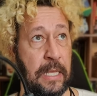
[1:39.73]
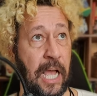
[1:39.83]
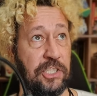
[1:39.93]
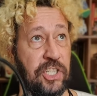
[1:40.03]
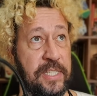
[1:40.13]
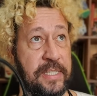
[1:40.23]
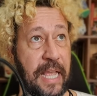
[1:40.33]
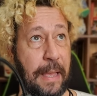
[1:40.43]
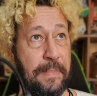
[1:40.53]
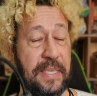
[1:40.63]
a gente
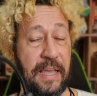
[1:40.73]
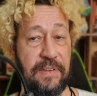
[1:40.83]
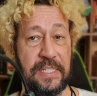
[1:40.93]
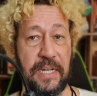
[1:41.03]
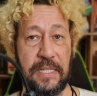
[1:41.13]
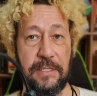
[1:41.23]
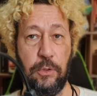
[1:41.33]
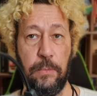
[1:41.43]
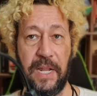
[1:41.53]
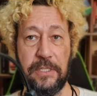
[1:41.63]
sabe que a vacinação
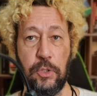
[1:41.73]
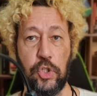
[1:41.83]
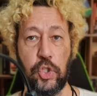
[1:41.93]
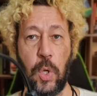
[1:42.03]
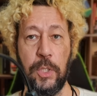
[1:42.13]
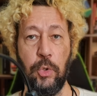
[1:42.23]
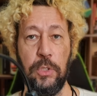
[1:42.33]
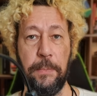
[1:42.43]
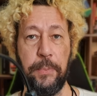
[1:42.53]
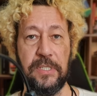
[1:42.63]
no Brasil só andou
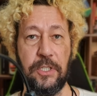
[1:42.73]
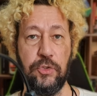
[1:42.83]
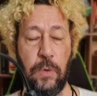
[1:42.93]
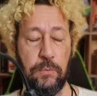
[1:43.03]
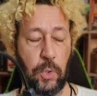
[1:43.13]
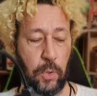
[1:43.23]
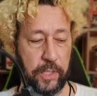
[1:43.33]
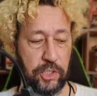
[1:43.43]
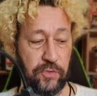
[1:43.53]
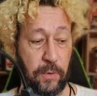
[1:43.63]
depois que João
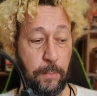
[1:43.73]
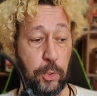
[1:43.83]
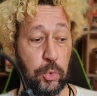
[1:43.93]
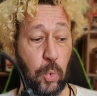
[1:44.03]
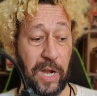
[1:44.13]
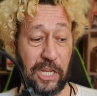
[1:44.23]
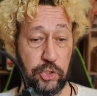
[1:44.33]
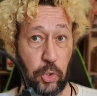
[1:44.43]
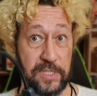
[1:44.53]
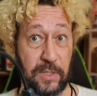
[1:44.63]
Dória, de forma muito
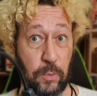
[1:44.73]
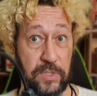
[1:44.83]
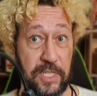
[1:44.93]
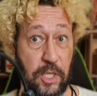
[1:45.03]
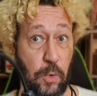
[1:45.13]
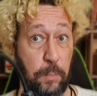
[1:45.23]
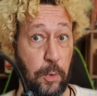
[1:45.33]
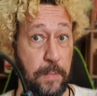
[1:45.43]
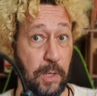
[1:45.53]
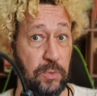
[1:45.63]
corajosa, conseguiu, por
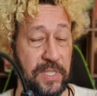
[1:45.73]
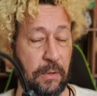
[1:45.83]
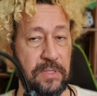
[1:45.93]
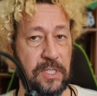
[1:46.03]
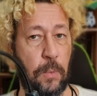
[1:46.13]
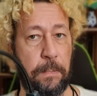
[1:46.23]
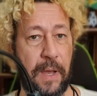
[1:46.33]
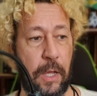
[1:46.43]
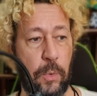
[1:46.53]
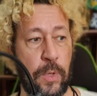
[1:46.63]
meio do Estado de São
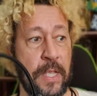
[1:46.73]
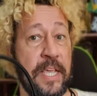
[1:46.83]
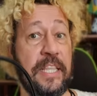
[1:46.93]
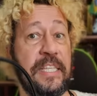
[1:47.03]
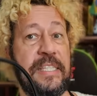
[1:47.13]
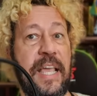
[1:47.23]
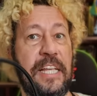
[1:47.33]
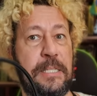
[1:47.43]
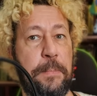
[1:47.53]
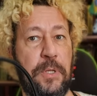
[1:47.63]
Paulo, iniciar
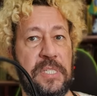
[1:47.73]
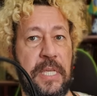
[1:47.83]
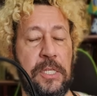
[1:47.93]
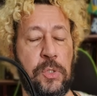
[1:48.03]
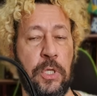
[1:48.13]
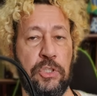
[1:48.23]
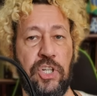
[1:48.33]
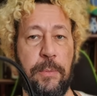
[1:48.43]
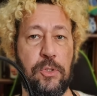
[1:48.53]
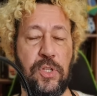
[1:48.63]
esse processo.
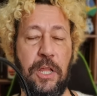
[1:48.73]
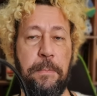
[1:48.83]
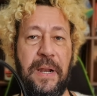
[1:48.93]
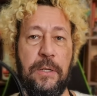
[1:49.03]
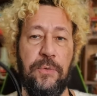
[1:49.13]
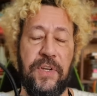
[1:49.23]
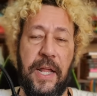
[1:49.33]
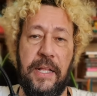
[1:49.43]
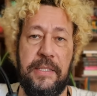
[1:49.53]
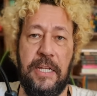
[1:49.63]
Jair Bolsonaro, para não ficar
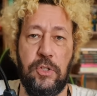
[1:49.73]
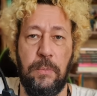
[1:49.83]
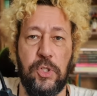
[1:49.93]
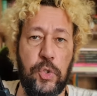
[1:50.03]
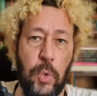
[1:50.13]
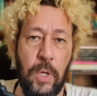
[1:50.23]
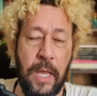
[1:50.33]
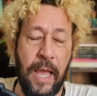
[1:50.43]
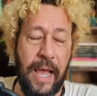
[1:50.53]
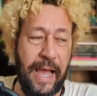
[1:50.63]
atrás, começou
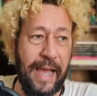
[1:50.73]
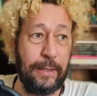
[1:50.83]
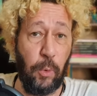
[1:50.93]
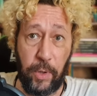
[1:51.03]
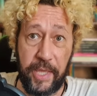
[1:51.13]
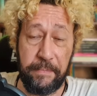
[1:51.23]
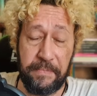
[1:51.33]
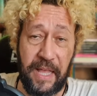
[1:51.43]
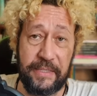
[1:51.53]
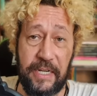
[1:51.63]
a correr
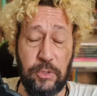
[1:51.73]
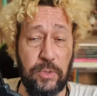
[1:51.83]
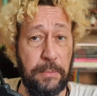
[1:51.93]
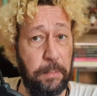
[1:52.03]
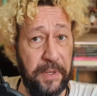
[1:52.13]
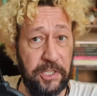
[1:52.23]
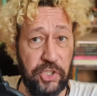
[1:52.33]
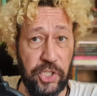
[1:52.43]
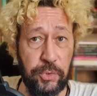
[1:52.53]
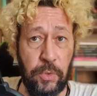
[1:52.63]
atrás do tempo
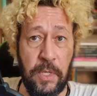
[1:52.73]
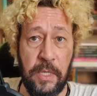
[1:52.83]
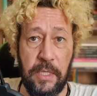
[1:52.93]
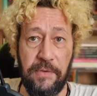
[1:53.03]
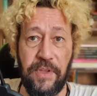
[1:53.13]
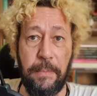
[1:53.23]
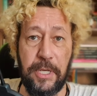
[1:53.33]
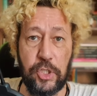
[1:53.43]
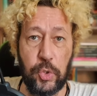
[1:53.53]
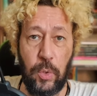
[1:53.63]
perdido e
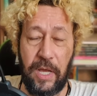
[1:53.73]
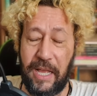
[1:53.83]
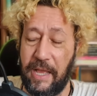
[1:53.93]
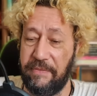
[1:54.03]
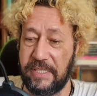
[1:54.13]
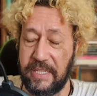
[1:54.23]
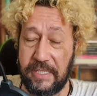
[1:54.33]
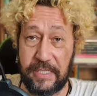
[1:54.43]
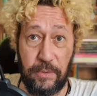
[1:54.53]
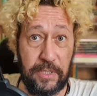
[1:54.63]
viabilizou a
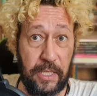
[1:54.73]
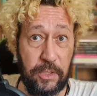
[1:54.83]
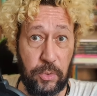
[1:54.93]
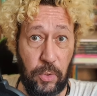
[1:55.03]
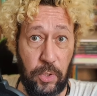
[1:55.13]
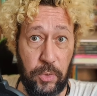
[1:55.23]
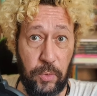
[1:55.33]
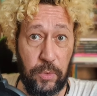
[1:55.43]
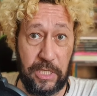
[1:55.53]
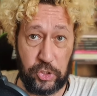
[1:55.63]
vacinação em
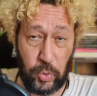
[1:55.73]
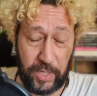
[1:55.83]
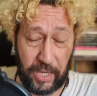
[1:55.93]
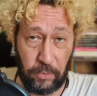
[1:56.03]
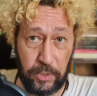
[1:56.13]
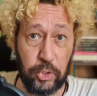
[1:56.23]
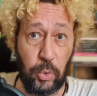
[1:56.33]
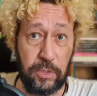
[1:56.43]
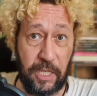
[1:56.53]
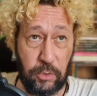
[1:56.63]
território nacional, em
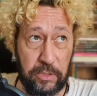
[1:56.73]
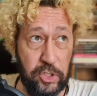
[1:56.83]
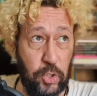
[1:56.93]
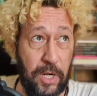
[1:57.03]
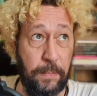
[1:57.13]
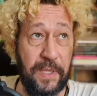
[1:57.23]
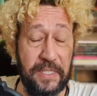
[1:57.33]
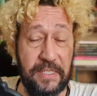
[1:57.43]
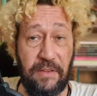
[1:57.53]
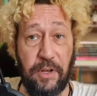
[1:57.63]
todo o território nacional, porque
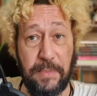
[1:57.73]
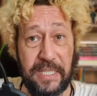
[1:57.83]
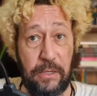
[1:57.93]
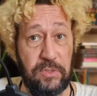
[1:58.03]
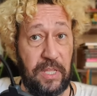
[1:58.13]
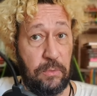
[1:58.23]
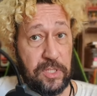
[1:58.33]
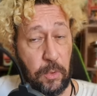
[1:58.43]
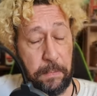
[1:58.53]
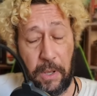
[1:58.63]
antes estava limitado ao Estado de
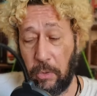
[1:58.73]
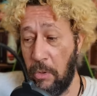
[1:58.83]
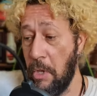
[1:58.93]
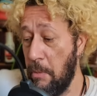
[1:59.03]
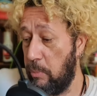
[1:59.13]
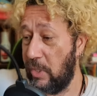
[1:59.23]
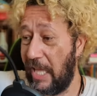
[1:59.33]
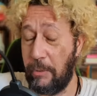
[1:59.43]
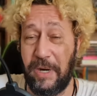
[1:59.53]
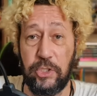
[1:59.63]
São Paulo, porque
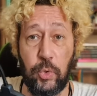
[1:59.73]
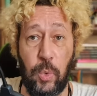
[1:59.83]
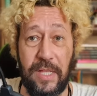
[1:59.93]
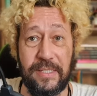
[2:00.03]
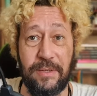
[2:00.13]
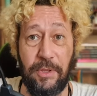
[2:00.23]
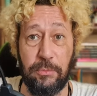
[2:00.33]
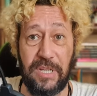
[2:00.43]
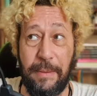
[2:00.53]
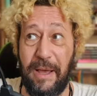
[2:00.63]
era uma articulação, era
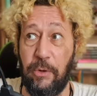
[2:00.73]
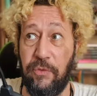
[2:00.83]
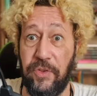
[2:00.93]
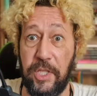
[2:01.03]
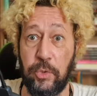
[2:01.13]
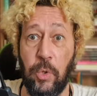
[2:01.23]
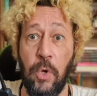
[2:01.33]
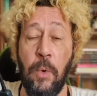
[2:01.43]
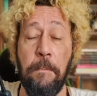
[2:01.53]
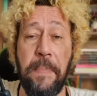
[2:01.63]
um trabalho feito
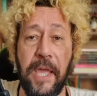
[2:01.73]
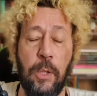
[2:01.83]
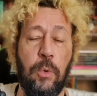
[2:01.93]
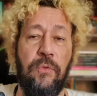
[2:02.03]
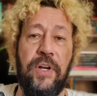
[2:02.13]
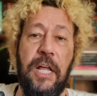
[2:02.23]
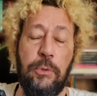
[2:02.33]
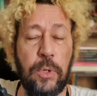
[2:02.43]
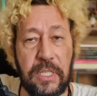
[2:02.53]
pelo governador,